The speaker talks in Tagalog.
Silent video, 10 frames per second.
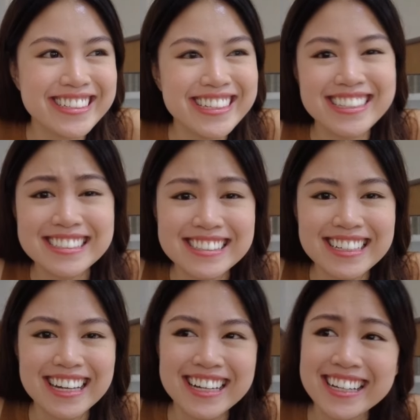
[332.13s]
nang ganyan
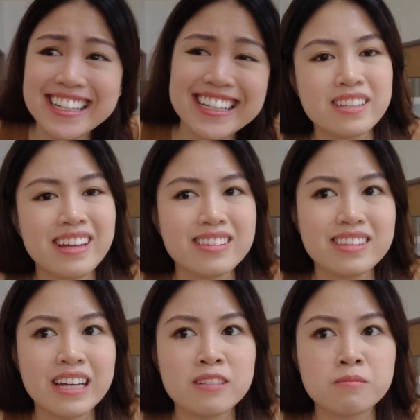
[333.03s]
sila? Sa
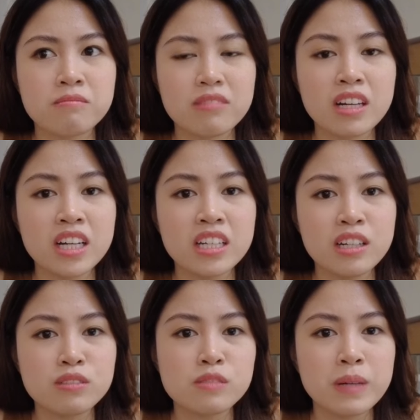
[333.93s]
that time, ang
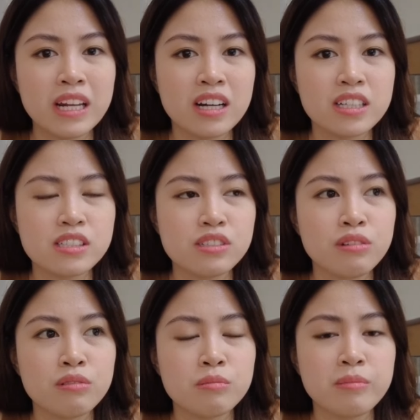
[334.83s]
in-announce pa lang is
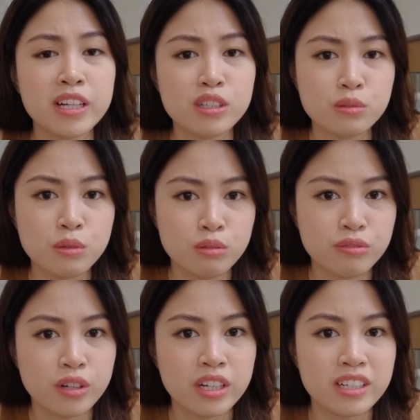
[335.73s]
yung March 2 to
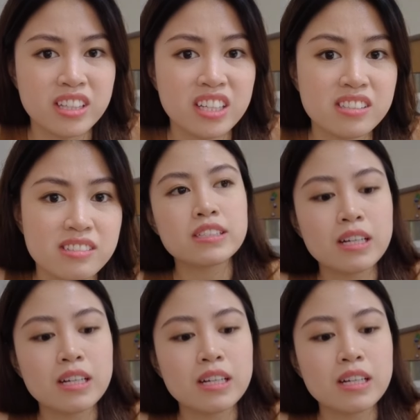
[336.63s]
4 na dates.